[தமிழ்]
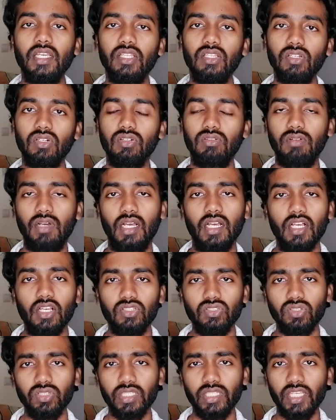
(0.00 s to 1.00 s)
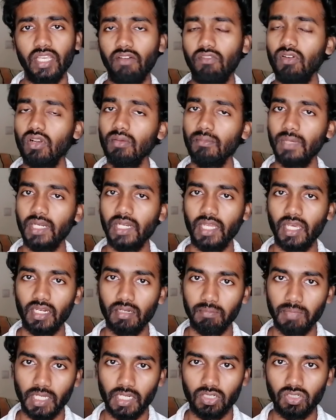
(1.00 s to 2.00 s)
இது கொண்டுலாம் ஸோ இது எவ்வளோ மணி
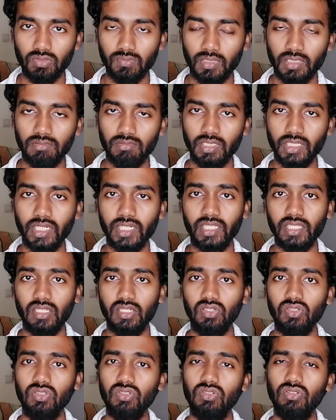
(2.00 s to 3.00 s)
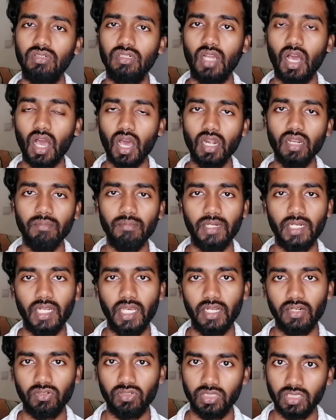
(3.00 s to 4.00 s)
நேரம் பறக்கும் பார்த்தோம்னா கிட்டத்தட்ட வந்து ஒரு நாலு மணி
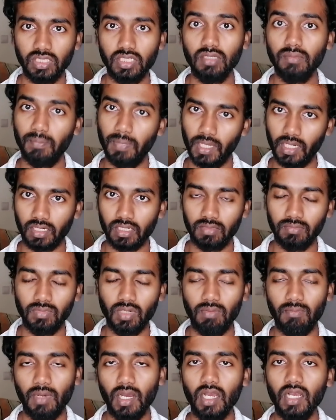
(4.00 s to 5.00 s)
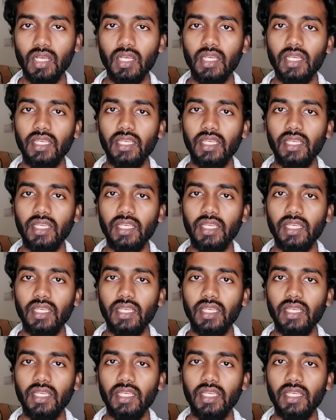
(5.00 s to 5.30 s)
நேரம் வந்துட்டு பறக்குமாமா